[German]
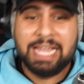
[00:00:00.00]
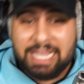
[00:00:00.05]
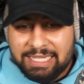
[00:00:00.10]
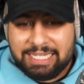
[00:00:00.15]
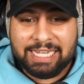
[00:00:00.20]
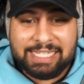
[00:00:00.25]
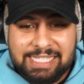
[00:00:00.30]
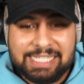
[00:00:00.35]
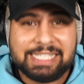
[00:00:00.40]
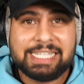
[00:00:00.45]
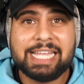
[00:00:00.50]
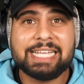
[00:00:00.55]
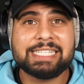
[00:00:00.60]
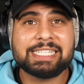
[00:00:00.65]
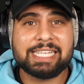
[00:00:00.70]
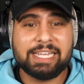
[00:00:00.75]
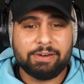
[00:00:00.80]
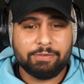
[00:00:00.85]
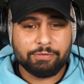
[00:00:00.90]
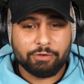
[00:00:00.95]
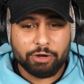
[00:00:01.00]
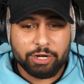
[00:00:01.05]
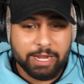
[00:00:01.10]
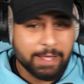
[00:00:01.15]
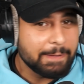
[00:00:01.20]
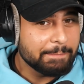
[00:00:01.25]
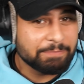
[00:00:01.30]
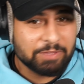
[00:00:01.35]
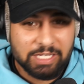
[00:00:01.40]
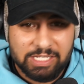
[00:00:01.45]
Das ist der Skin, Freunde.
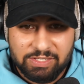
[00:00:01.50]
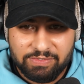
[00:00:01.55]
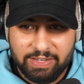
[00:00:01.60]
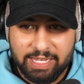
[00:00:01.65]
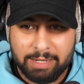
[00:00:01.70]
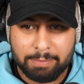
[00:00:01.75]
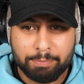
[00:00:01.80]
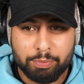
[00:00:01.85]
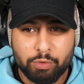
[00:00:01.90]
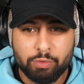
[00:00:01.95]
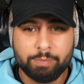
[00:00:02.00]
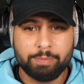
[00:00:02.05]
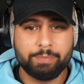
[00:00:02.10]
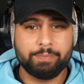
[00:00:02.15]
Deswegen, boom.